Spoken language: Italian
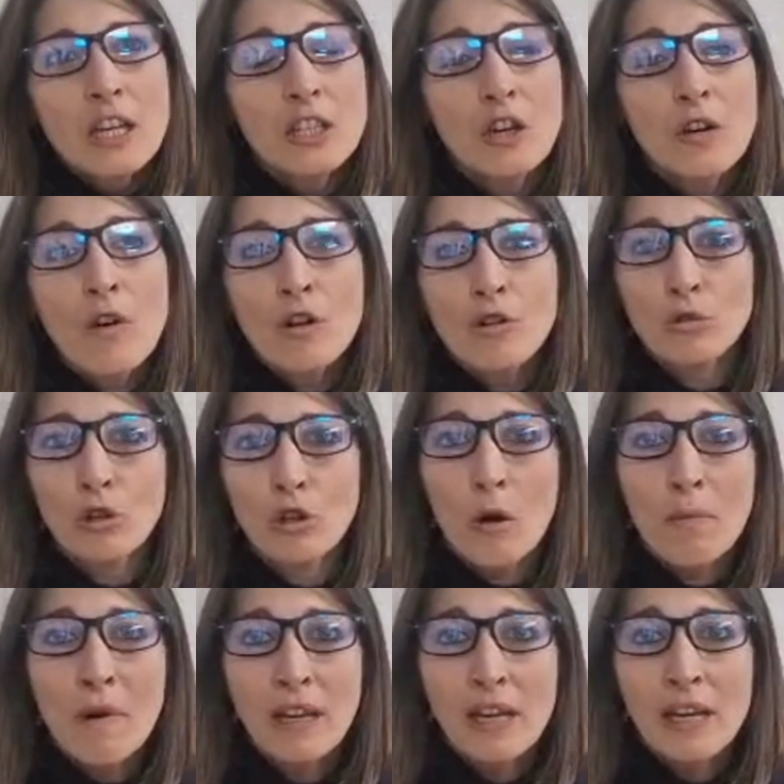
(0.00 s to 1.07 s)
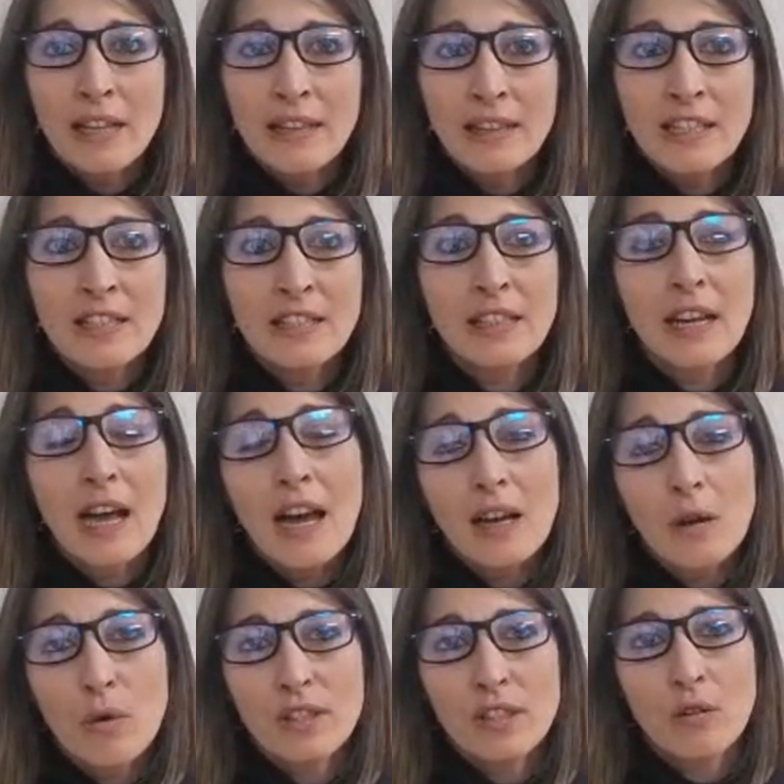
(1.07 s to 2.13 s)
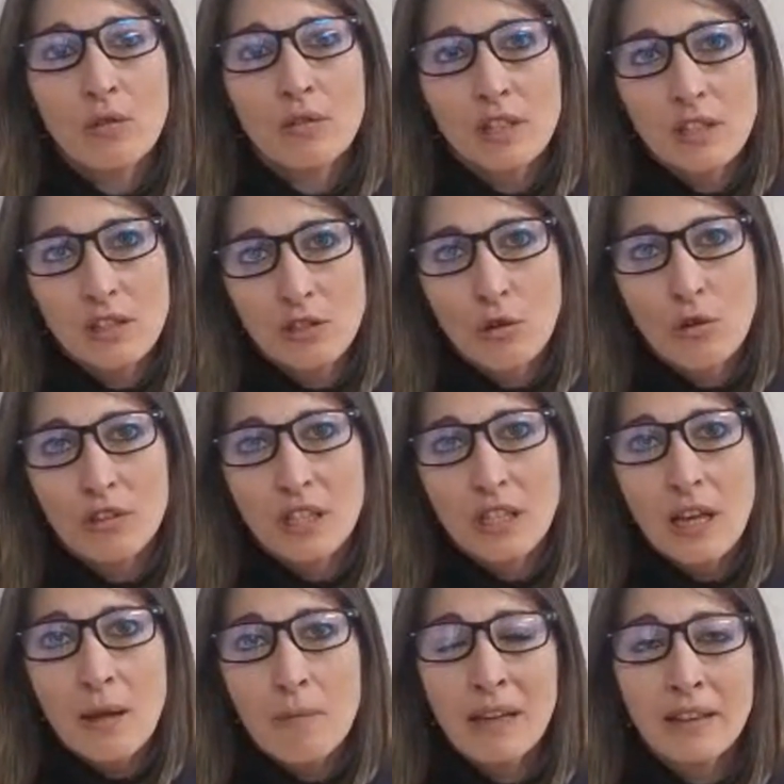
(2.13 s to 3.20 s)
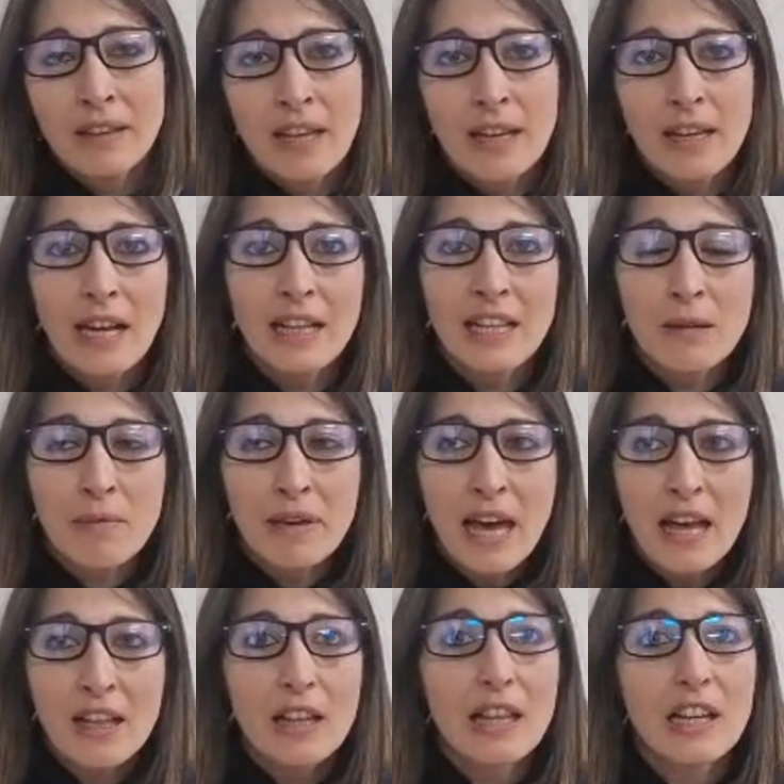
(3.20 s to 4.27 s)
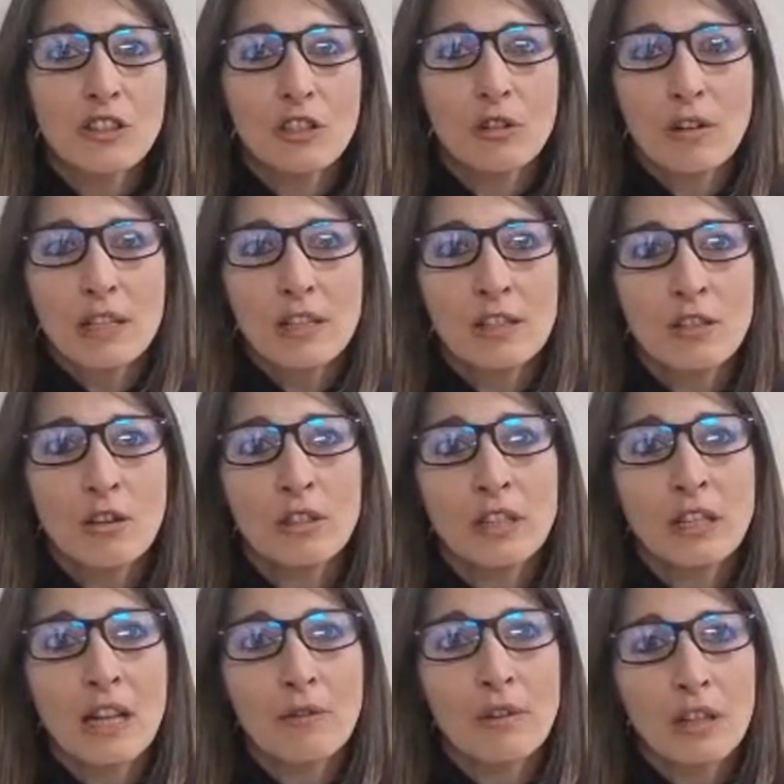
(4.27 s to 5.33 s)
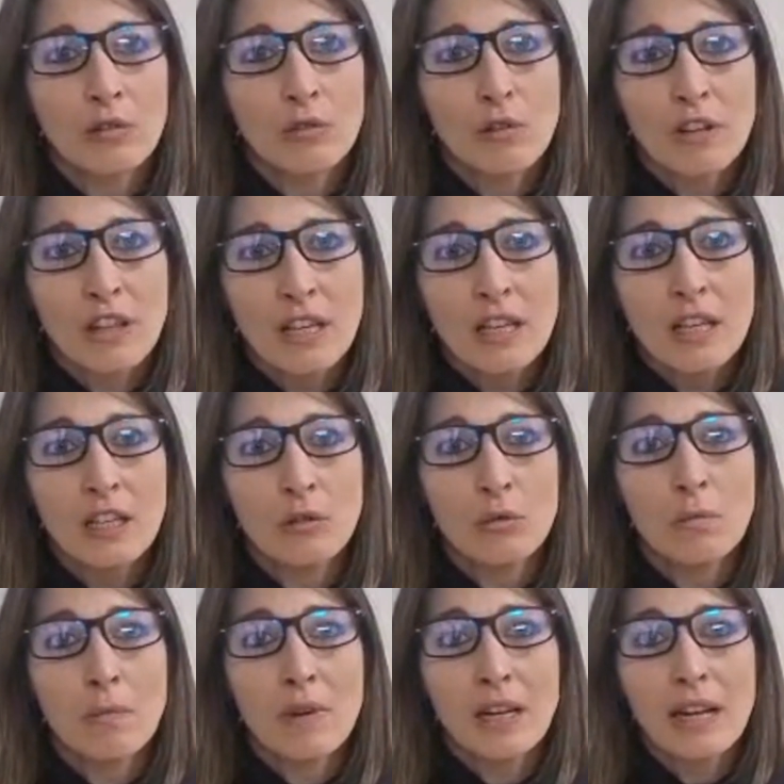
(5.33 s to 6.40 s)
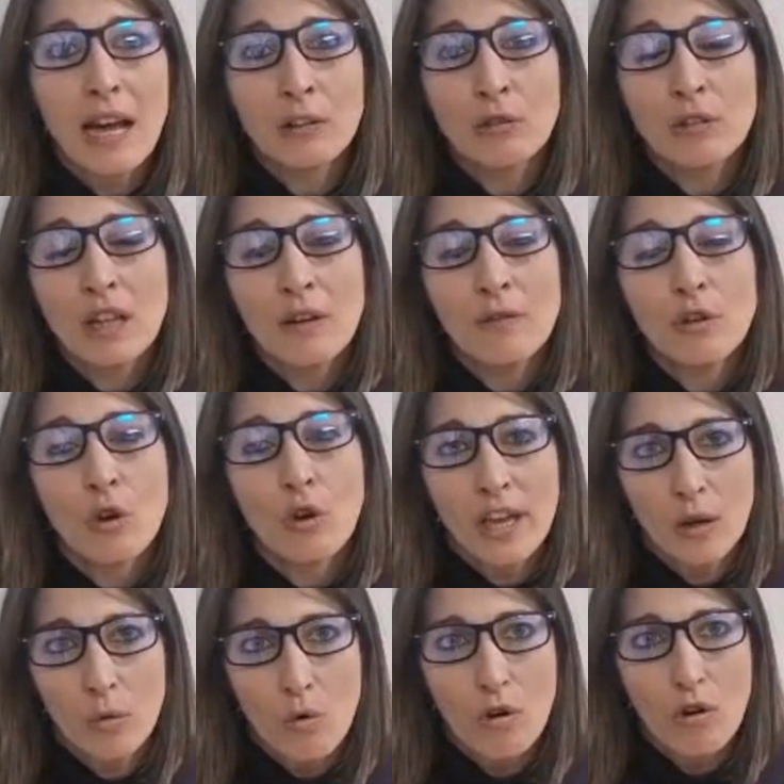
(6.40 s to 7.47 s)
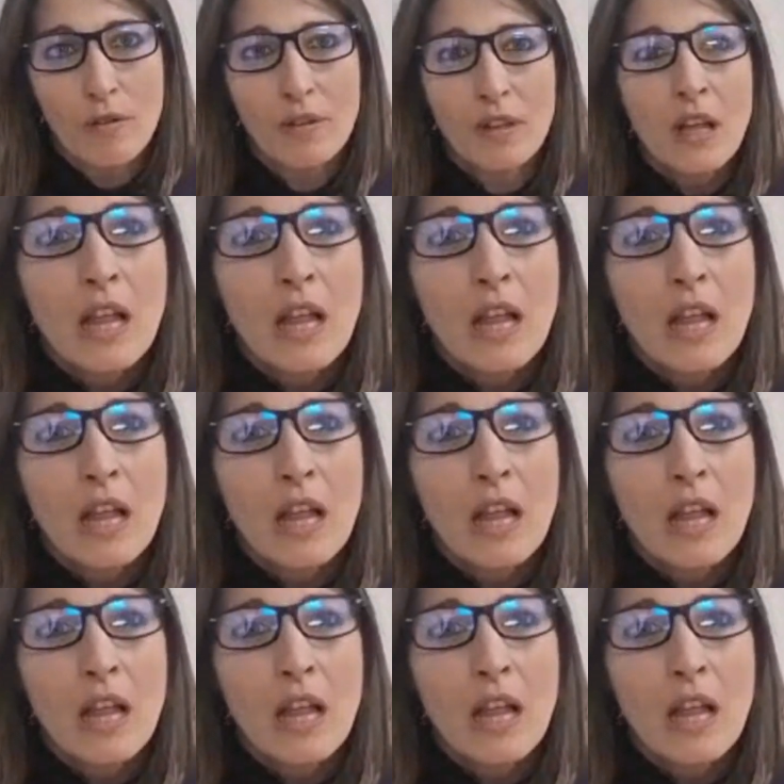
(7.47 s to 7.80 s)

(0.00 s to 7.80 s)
Io voglio un'Europa che garantisca queste condizioni e mantenga libera la circolazione dei lavoratori in un mercato del lavoro equo.